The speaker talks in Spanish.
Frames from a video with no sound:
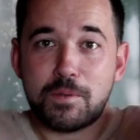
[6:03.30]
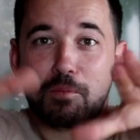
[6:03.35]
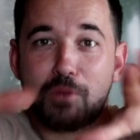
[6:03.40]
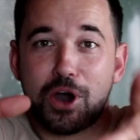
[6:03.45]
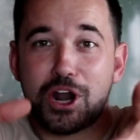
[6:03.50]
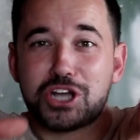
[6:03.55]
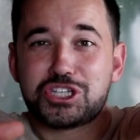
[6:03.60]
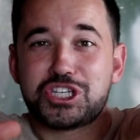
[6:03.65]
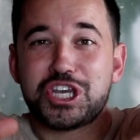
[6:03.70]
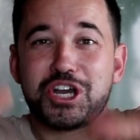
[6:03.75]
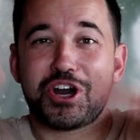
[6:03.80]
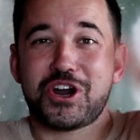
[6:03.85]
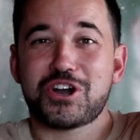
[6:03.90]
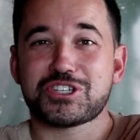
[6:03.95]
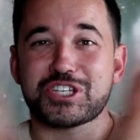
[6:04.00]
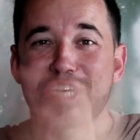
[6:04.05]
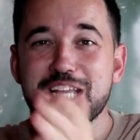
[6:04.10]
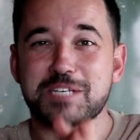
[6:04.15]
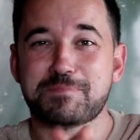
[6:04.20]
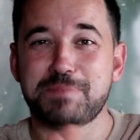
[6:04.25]
Bueno
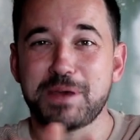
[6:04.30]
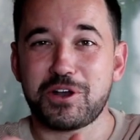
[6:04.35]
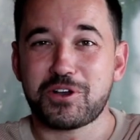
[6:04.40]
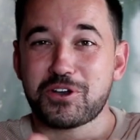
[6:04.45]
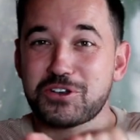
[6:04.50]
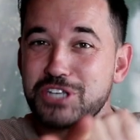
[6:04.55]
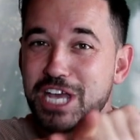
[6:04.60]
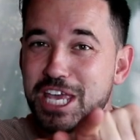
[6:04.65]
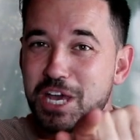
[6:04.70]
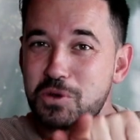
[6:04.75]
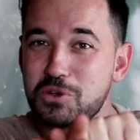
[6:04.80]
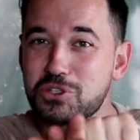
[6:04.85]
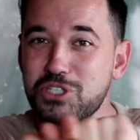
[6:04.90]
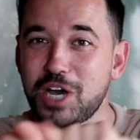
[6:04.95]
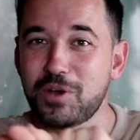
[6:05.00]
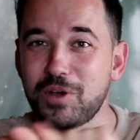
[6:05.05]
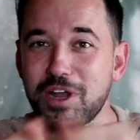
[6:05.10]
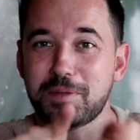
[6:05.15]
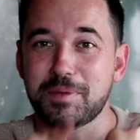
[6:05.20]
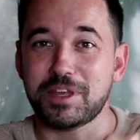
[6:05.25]
chicos, espero que os haya
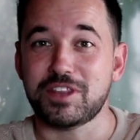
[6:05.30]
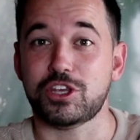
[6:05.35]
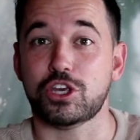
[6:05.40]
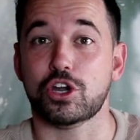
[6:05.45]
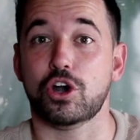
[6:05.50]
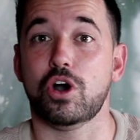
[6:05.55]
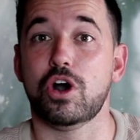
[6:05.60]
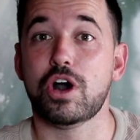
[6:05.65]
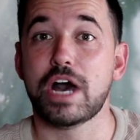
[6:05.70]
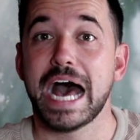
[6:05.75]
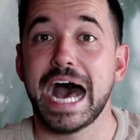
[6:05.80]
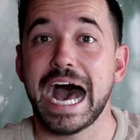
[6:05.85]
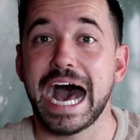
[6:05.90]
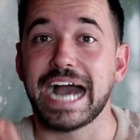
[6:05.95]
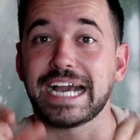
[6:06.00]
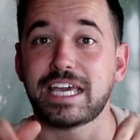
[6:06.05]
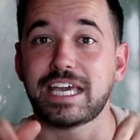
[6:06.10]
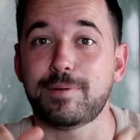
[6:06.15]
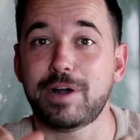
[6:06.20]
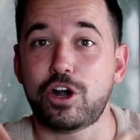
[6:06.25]
gustado el vídeo.
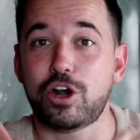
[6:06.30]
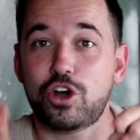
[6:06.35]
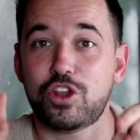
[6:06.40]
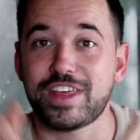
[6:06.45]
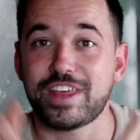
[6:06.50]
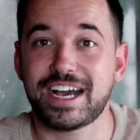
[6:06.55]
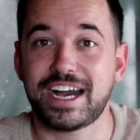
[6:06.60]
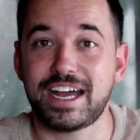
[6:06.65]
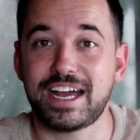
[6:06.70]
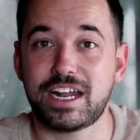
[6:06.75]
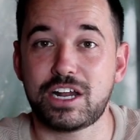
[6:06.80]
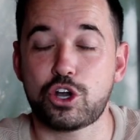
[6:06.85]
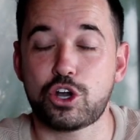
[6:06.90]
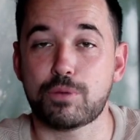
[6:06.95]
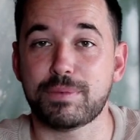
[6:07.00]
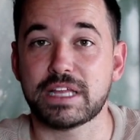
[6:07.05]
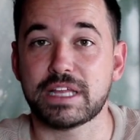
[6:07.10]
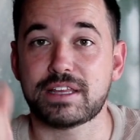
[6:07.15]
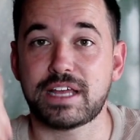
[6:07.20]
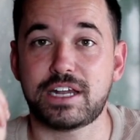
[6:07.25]
Aquí abajo dejar el
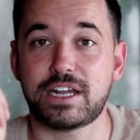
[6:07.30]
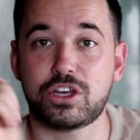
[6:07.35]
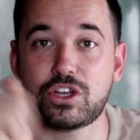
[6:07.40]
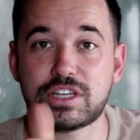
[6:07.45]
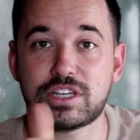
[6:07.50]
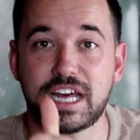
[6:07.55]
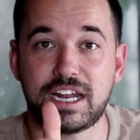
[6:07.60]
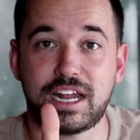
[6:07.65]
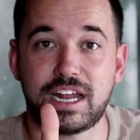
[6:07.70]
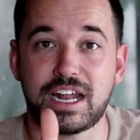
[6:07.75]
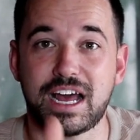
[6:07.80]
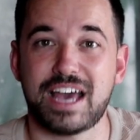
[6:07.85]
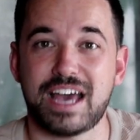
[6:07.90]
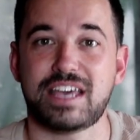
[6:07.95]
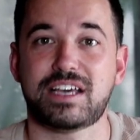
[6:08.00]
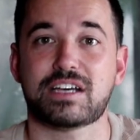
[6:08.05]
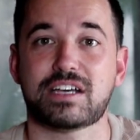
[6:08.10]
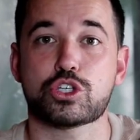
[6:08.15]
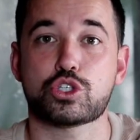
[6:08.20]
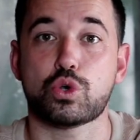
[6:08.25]
comentario, dale
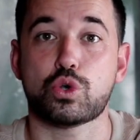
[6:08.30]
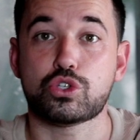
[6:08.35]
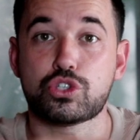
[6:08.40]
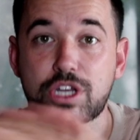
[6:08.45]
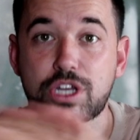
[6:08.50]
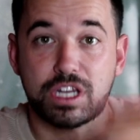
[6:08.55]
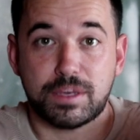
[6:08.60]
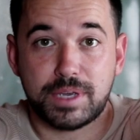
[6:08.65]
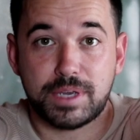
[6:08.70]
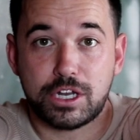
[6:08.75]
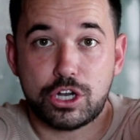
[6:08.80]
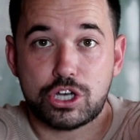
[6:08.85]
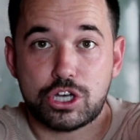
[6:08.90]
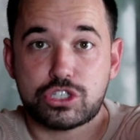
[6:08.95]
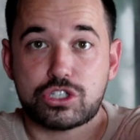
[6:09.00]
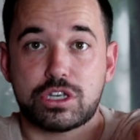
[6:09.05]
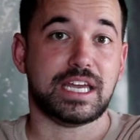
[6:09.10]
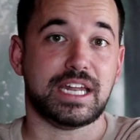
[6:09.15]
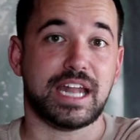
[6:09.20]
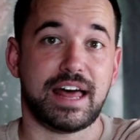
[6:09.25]
like,
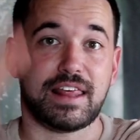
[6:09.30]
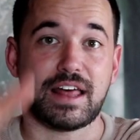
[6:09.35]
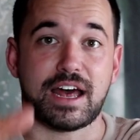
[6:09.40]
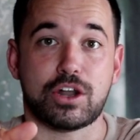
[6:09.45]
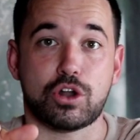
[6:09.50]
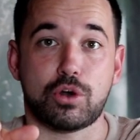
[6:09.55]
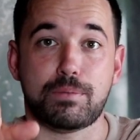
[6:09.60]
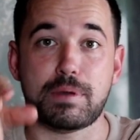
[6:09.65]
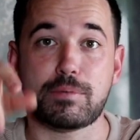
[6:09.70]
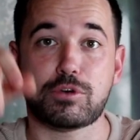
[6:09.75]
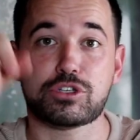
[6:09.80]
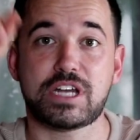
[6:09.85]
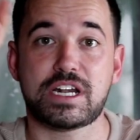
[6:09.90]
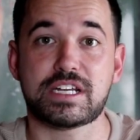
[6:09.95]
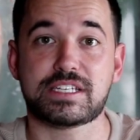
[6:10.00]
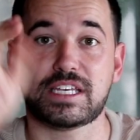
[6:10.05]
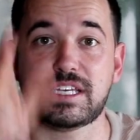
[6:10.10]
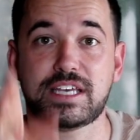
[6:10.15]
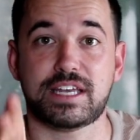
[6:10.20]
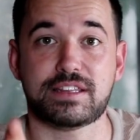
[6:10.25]
suscribiros y nada, nos vemos en
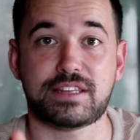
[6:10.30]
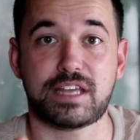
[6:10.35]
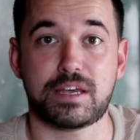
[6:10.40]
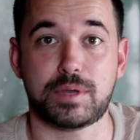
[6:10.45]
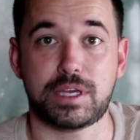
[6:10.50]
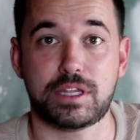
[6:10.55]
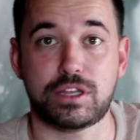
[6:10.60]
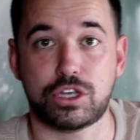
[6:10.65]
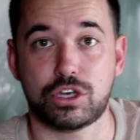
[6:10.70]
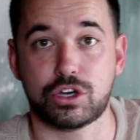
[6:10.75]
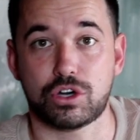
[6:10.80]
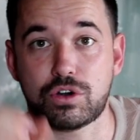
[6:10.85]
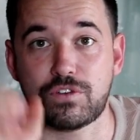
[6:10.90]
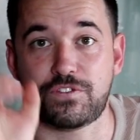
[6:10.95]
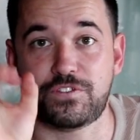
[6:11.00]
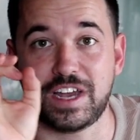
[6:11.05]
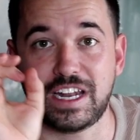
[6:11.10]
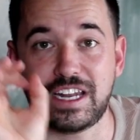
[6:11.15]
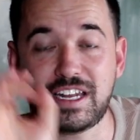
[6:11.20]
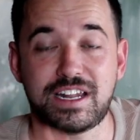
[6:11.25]
el siguiente vídeo.
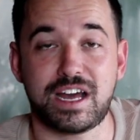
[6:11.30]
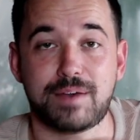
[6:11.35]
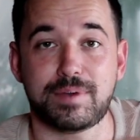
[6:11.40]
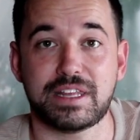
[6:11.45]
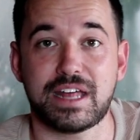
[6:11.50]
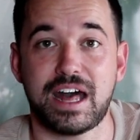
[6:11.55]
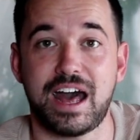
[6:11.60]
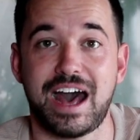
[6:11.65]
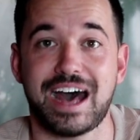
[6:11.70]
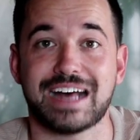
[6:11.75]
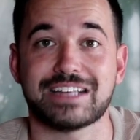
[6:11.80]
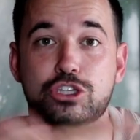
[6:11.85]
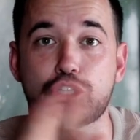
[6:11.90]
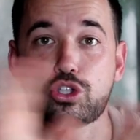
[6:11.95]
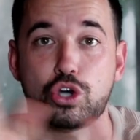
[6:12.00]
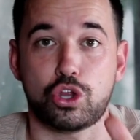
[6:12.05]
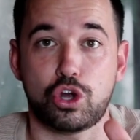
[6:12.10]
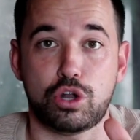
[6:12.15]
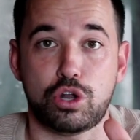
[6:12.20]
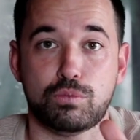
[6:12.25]
¡Feliz Navidad a
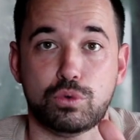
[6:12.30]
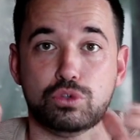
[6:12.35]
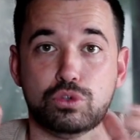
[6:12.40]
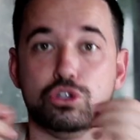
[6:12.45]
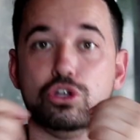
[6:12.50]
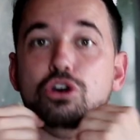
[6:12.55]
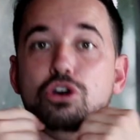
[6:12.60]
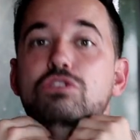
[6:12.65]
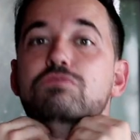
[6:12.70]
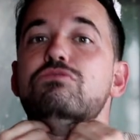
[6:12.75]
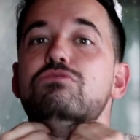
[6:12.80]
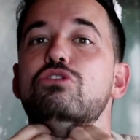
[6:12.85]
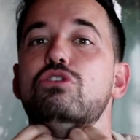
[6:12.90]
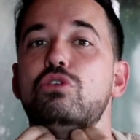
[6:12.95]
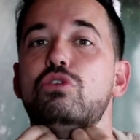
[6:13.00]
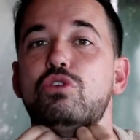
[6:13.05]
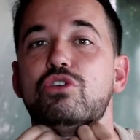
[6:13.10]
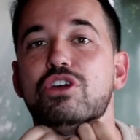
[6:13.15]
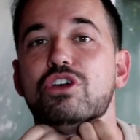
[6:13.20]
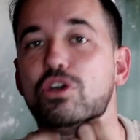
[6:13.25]
todo el mundo!
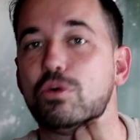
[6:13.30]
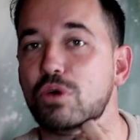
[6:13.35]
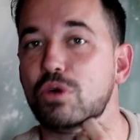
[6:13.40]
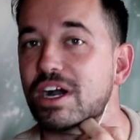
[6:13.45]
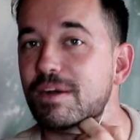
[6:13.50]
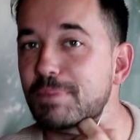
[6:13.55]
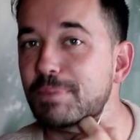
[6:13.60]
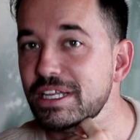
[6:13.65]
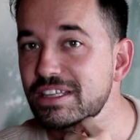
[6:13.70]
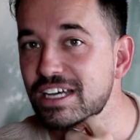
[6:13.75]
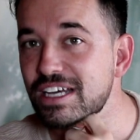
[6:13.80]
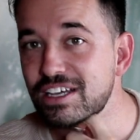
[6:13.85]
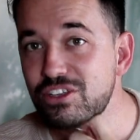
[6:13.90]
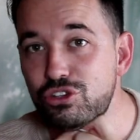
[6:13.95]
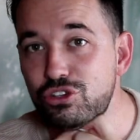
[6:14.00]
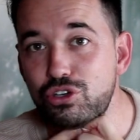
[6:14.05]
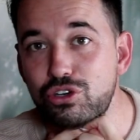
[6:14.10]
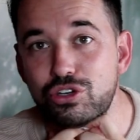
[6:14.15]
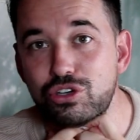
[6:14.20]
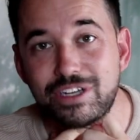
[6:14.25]
Joder, cómo aprieta
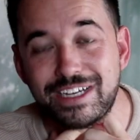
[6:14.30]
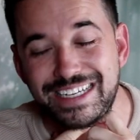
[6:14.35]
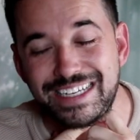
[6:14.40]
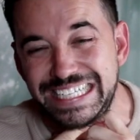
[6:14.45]
esto.